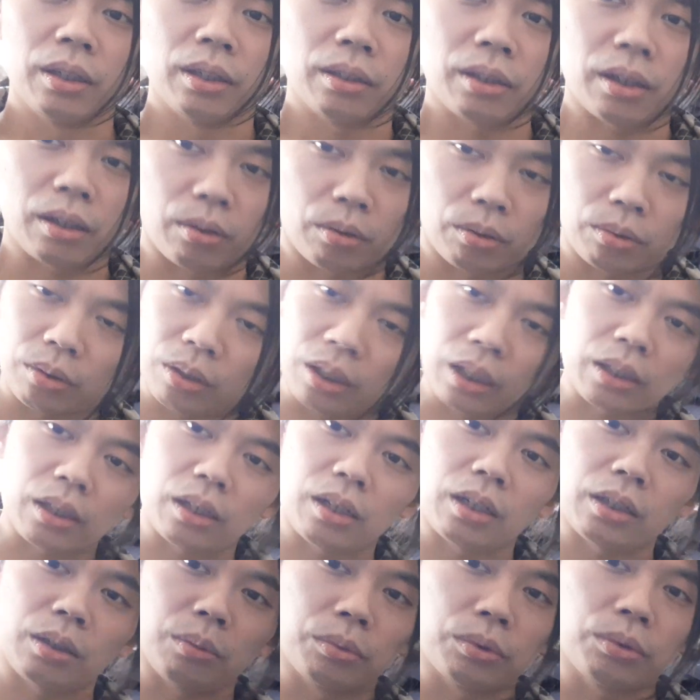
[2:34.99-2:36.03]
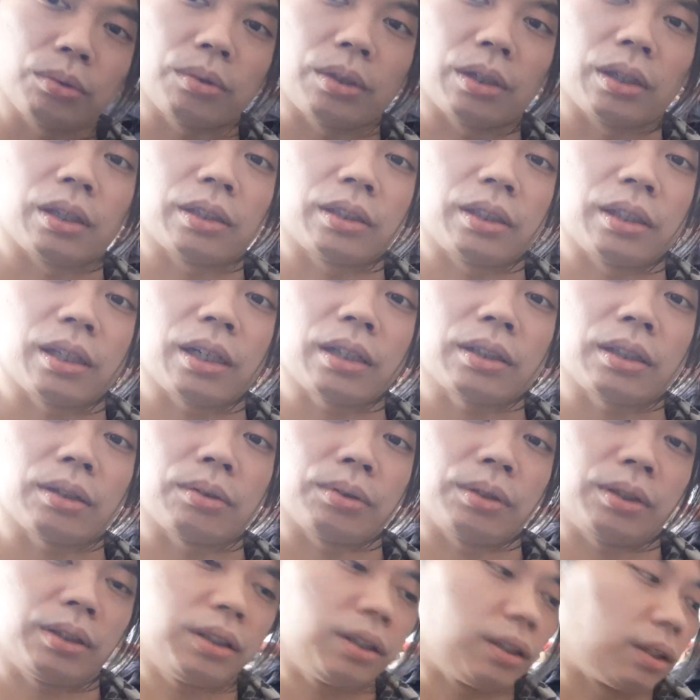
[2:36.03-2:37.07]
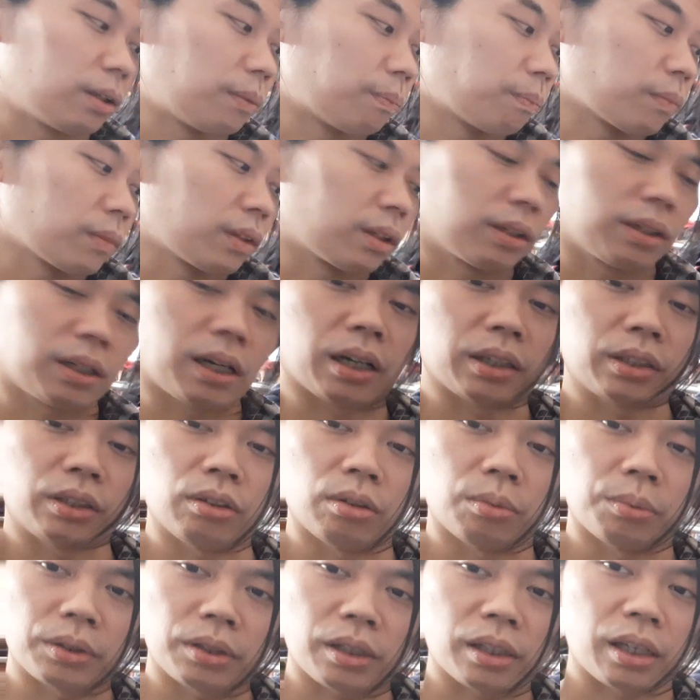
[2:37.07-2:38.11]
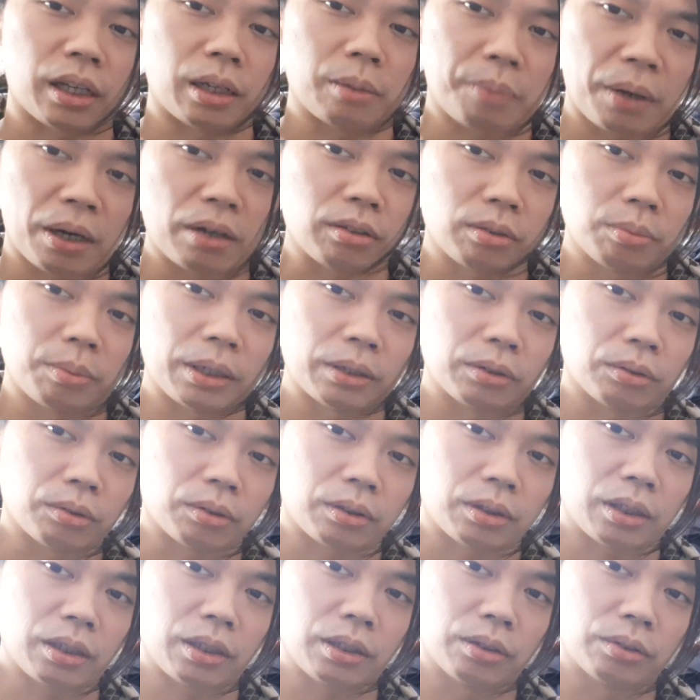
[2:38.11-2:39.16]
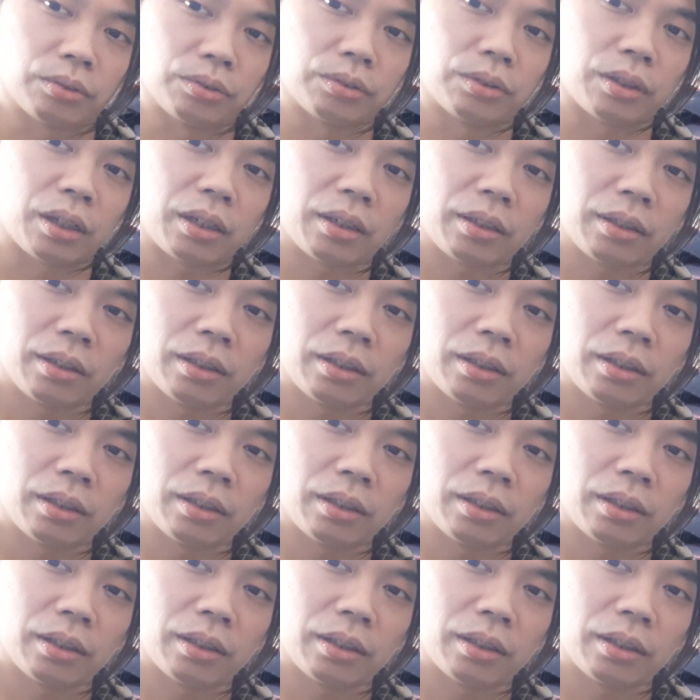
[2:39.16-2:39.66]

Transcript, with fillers: なんかこの肩書きもどうかなってなった時に、楽器を持たないパンクバンドっていう風な